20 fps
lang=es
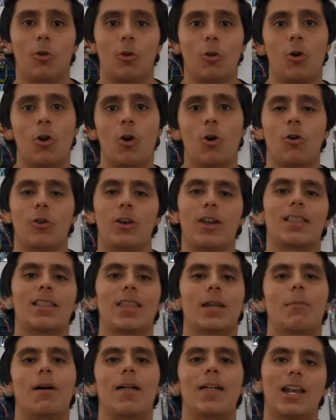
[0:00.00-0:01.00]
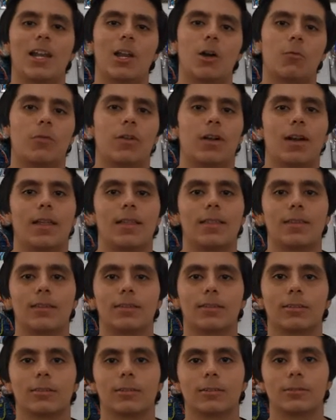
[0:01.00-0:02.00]
o no con el tema de Leo
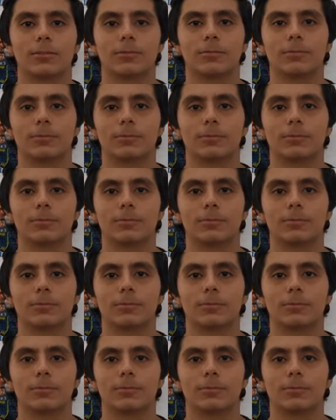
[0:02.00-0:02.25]
Fernández